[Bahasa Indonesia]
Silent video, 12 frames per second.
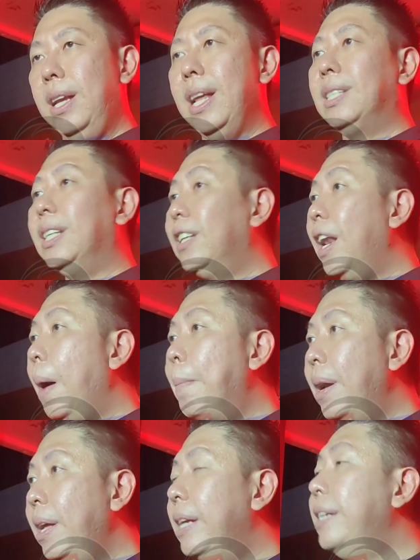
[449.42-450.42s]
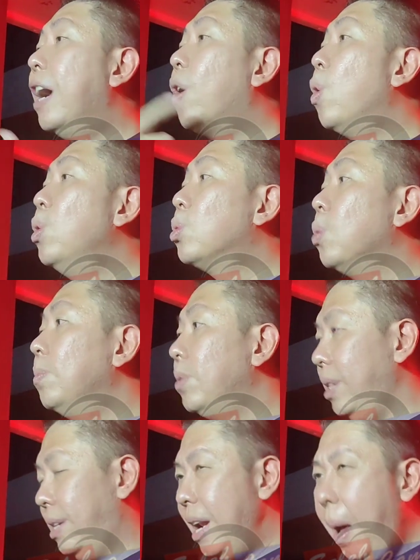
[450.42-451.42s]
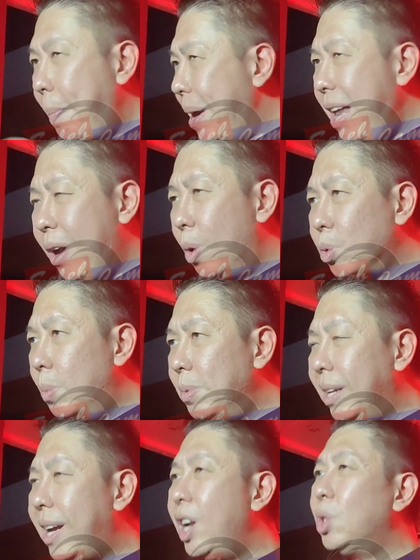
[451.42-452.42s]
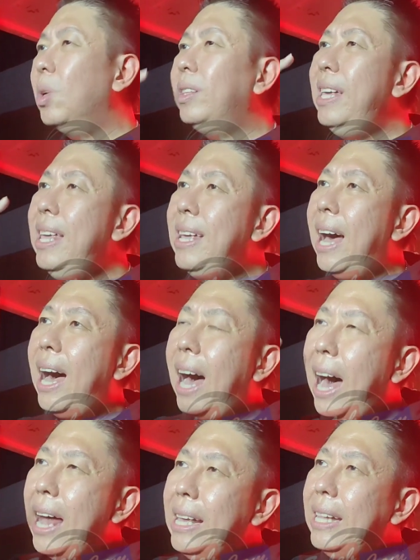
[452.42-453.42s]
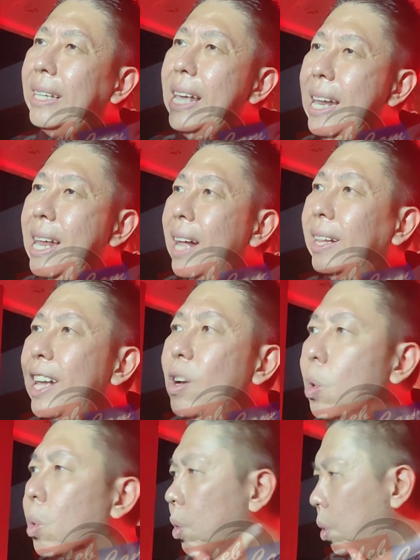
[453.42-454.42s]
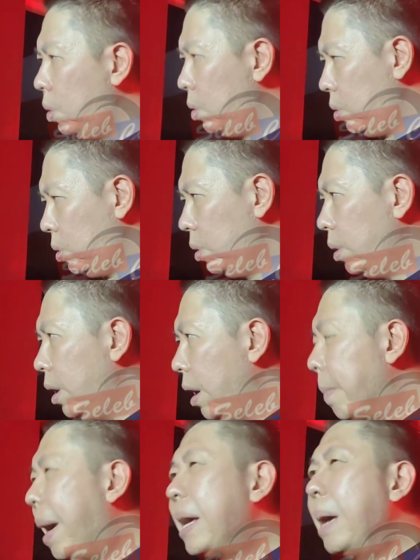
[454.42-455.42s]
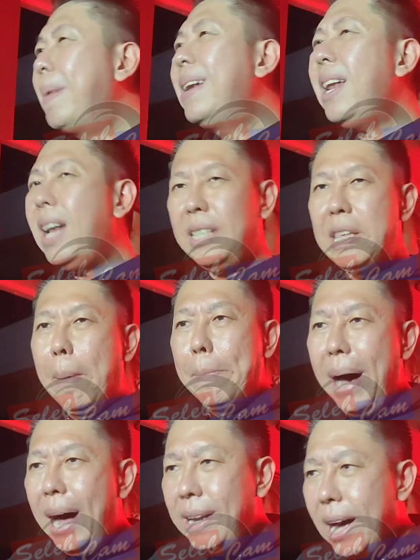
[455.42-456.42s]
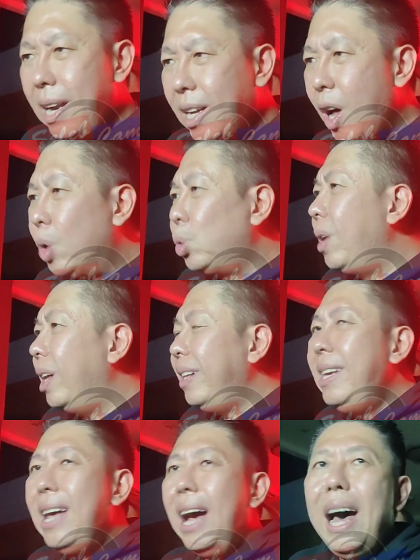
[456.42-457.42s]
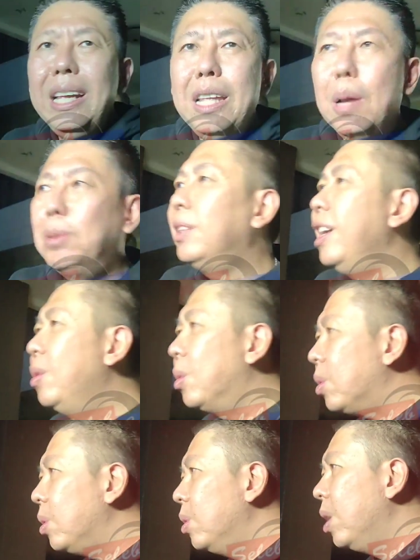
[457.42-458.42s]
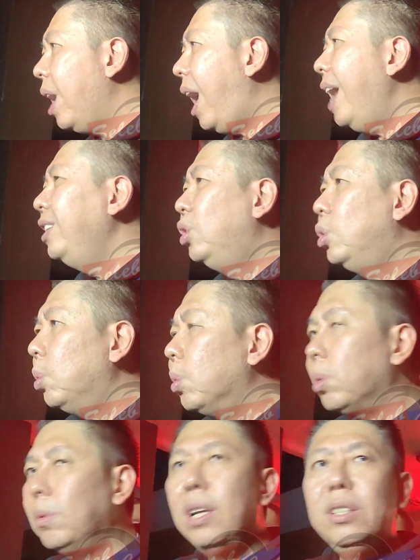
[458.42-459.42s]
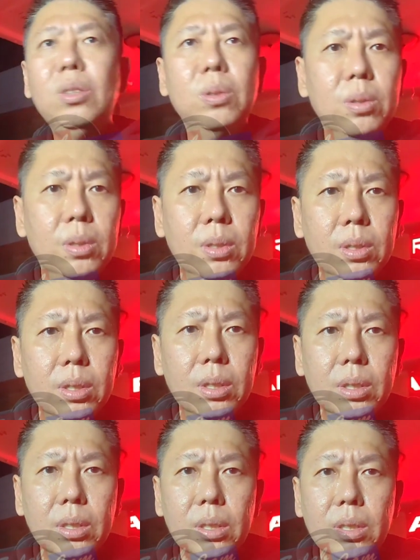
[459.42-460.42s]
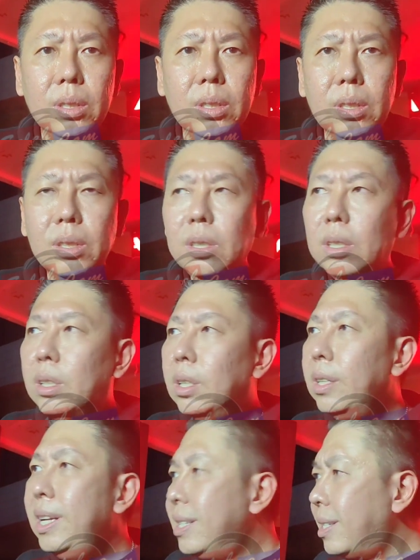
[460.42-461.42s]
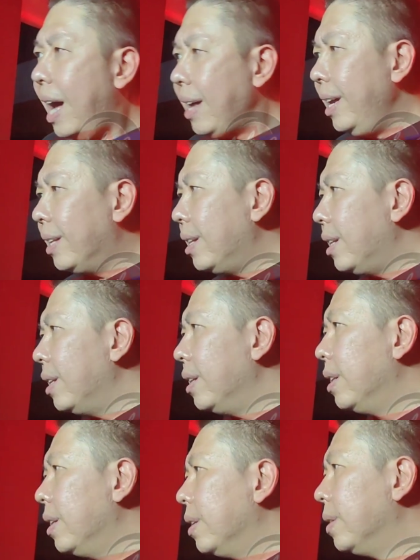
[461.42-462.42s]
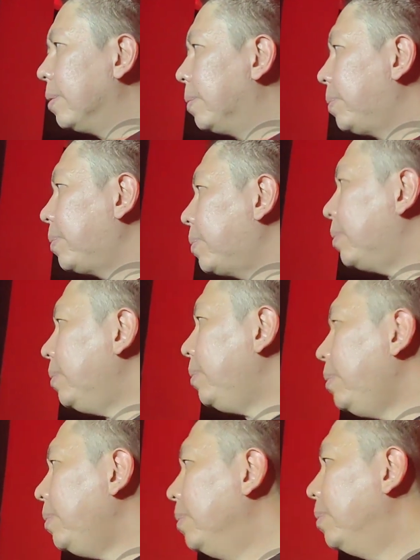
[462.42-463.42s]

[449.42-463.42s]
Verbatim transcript: Nah setelah beli dia konsumsi. Kenapa dia konsumsi? Karena sudah tiga hari tidak tidur. Bagaimana rasanya badan kalau sudah tiga hari tidak bisa tidur? Hancur badan. Tapi bang, obat dia sakit. Dia diazepam itu sama